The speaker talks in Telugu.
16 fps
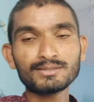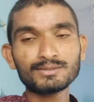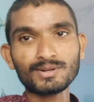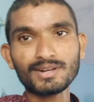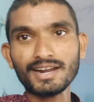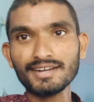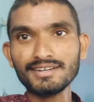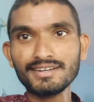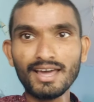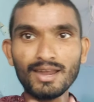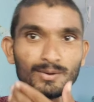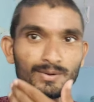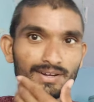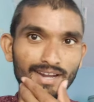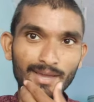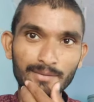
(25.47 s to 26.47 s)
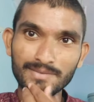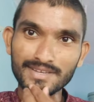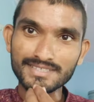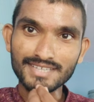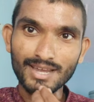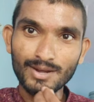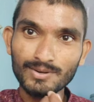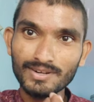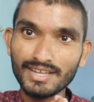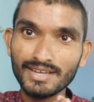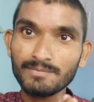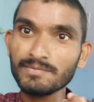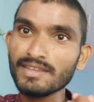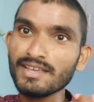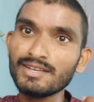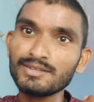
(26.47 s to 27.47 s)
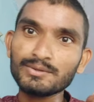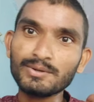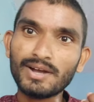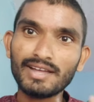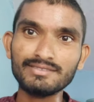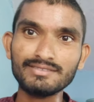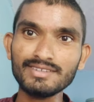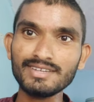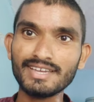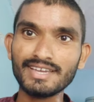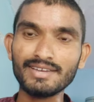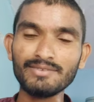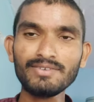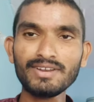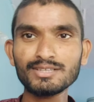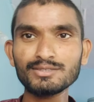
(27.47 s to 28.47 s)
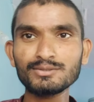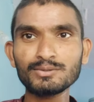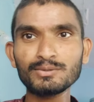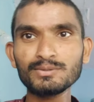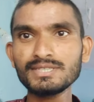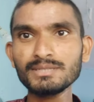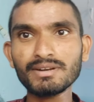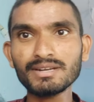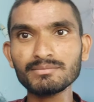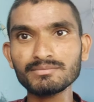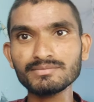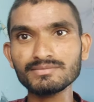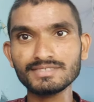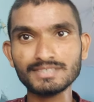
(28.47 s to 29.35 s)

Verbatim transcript: సో గడ్డాలు ఉంటాయి మీసాలు ఉంటాయి సో అందుకే వీళ్ళని చూసి మనం